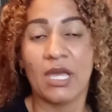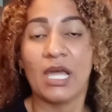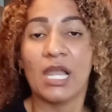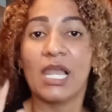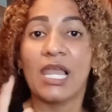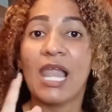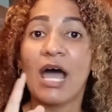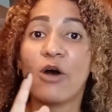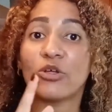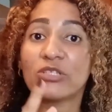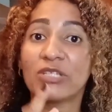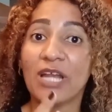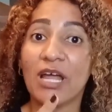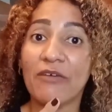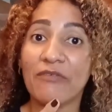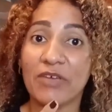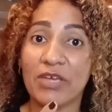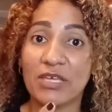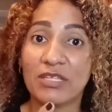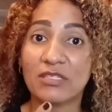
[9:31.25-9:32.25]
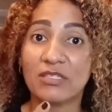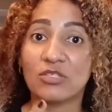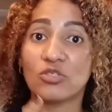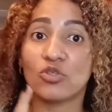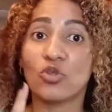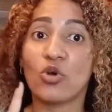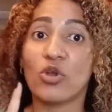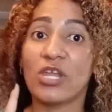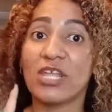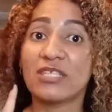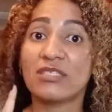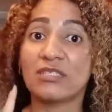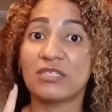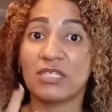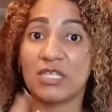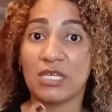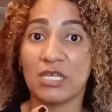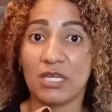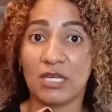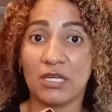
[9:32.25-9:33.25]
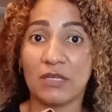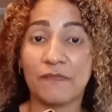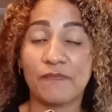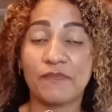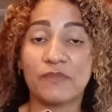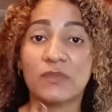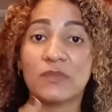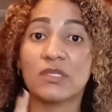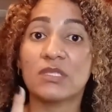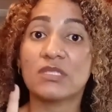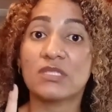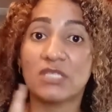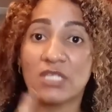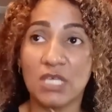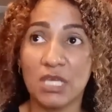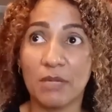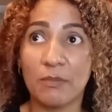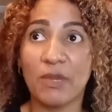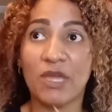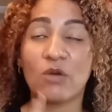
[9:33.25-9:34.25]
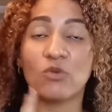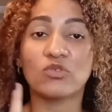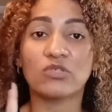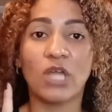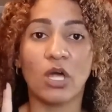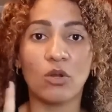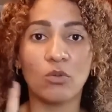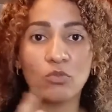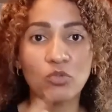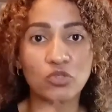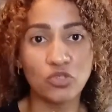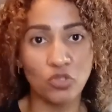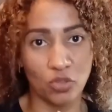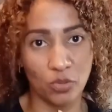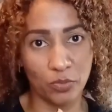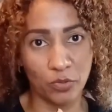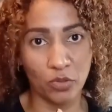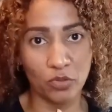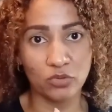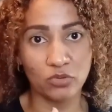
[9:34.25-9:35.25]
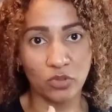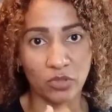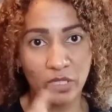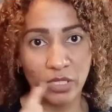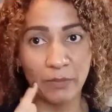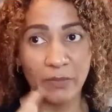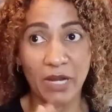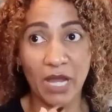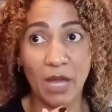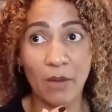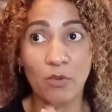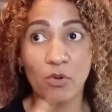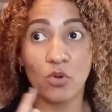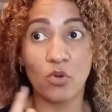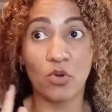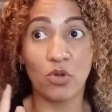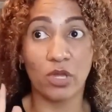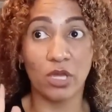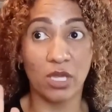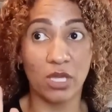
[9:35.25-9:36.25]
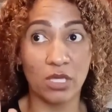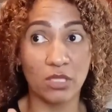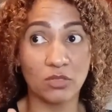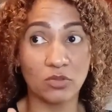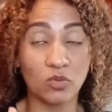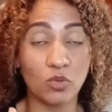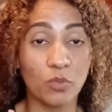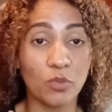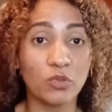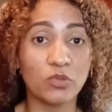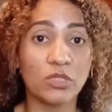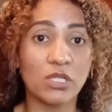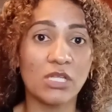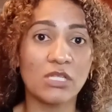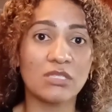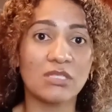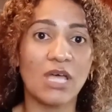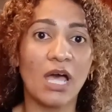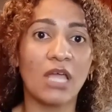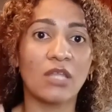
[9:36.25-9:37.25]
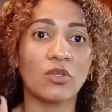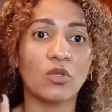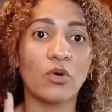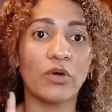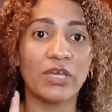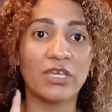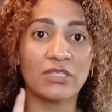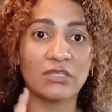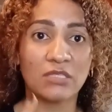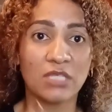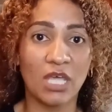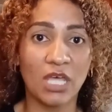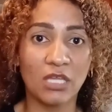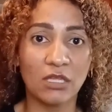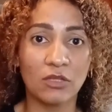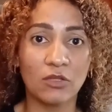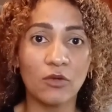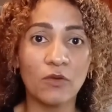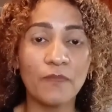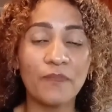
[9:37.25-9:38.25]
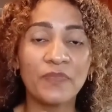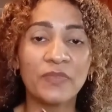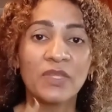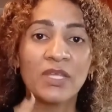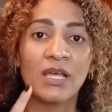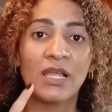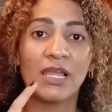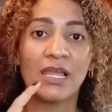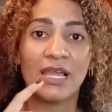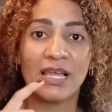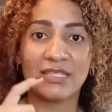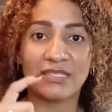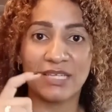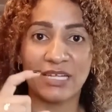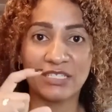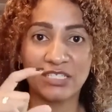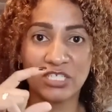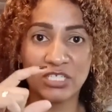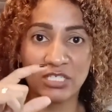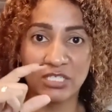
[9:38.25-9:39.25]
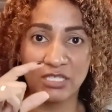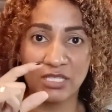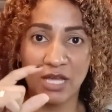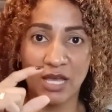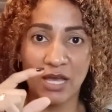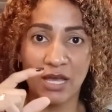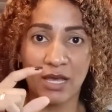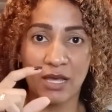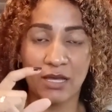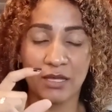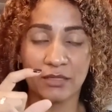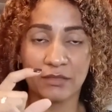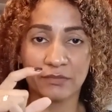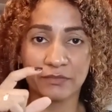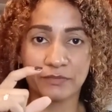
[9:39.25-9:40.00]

La otra vez no les dije Sí, me gustaron mucho los productos del Bravo, los que estuve utilizando, excepto las salchichas,